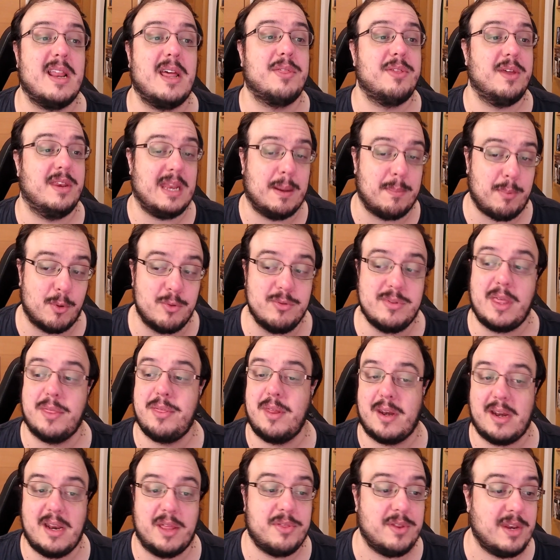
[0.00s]
la cena, ponte a
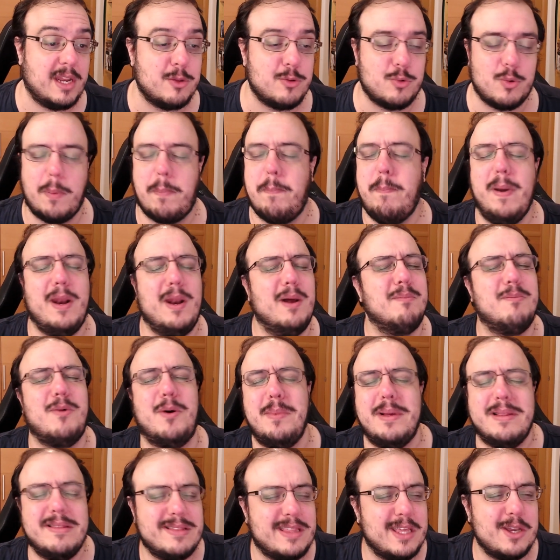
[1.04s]
hacer la cena y tú espera un
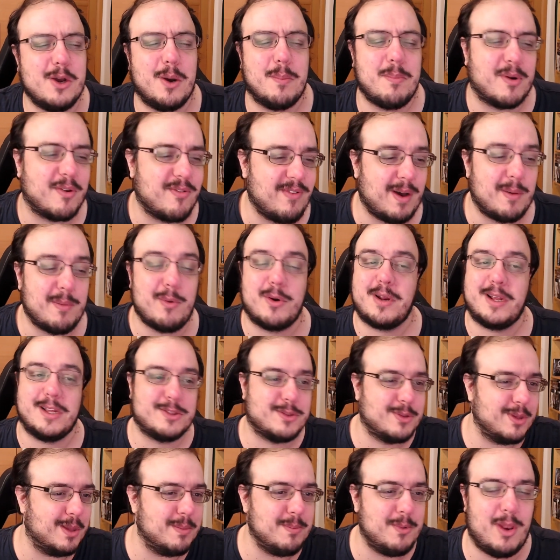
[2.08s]
momentico, por favor, que
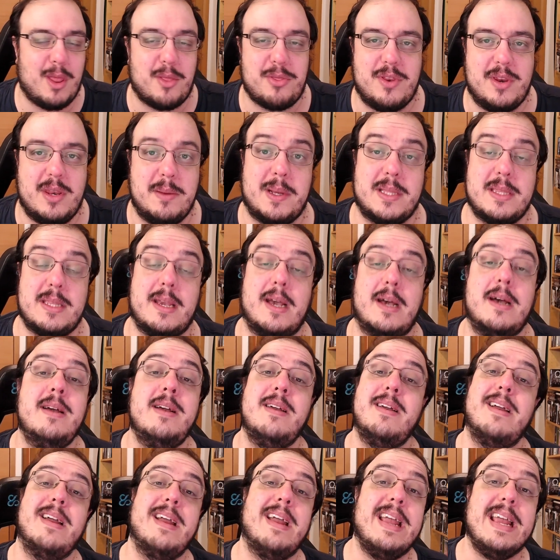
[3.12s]
estoy en medio de la cinemática.
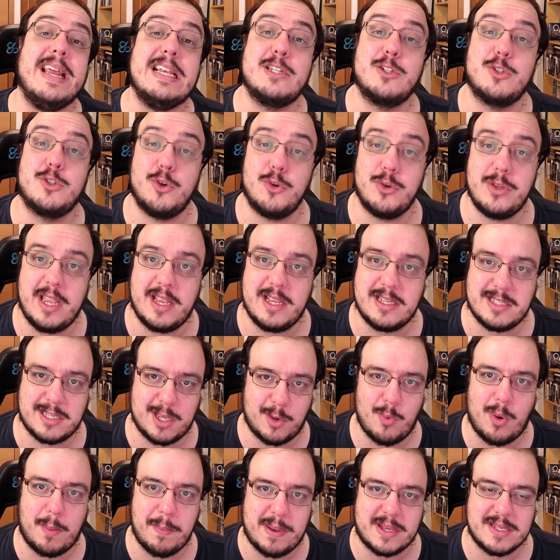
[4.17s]
Eso ya es
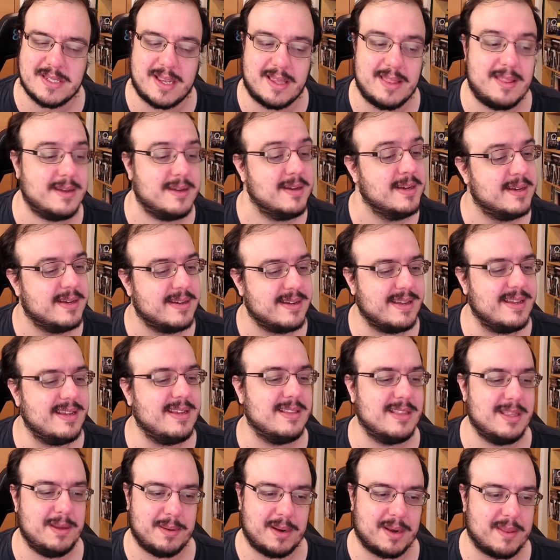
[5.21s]
agua pasada
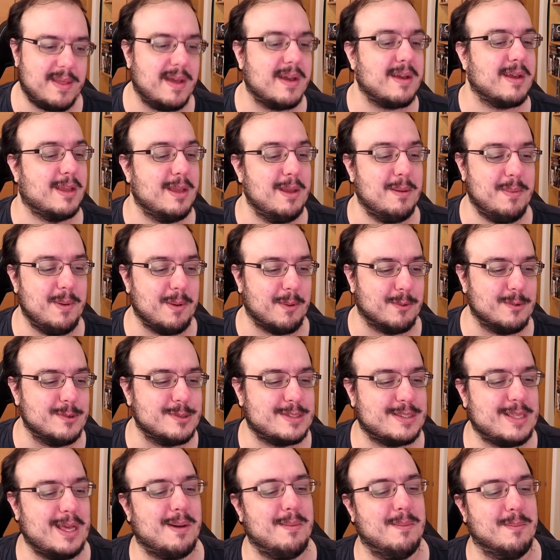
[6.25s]
y de verdad que me
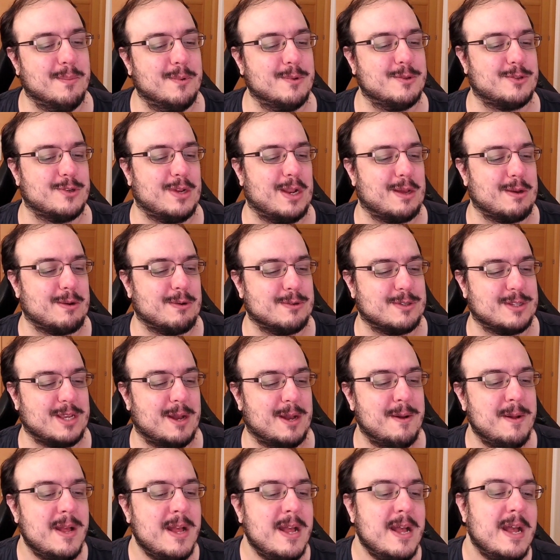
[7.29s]
gusta mucho la
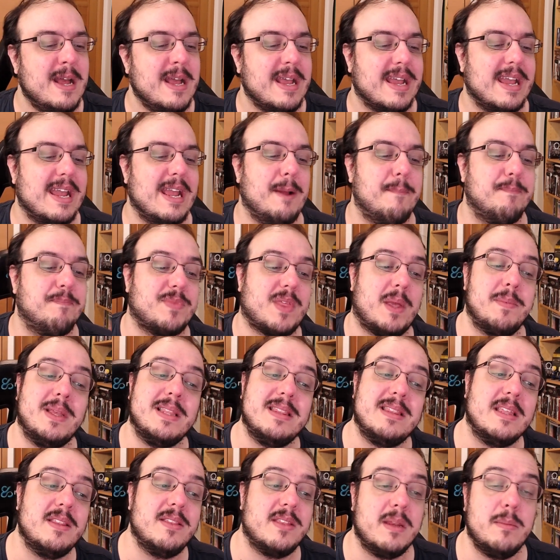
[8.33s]
cosa. Em,
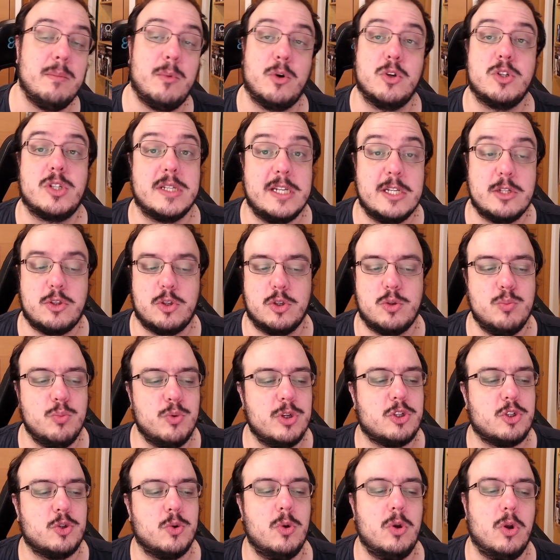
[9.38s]
también tendremos, y esto es
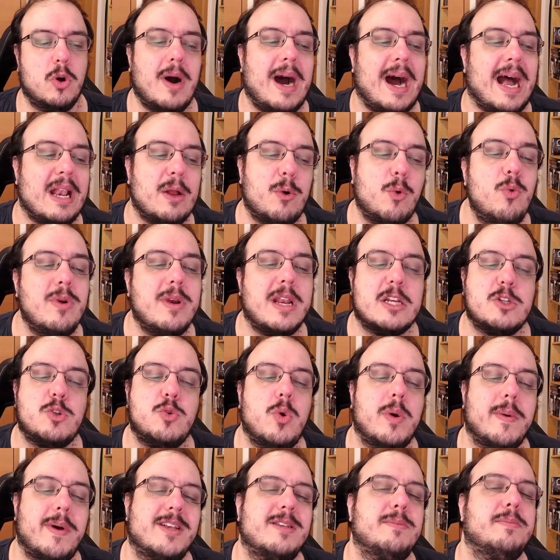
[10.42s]
muy chulo, algunas
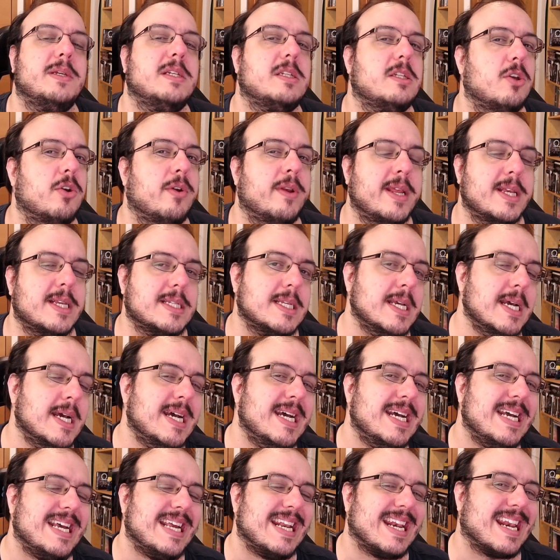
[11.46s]
nuevas misiones
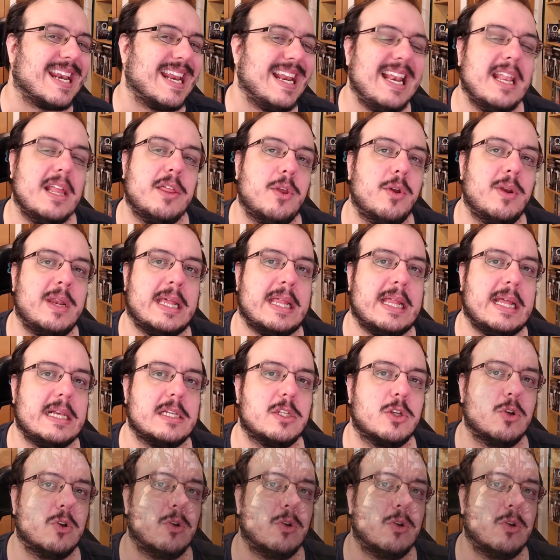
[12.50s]
relacionadas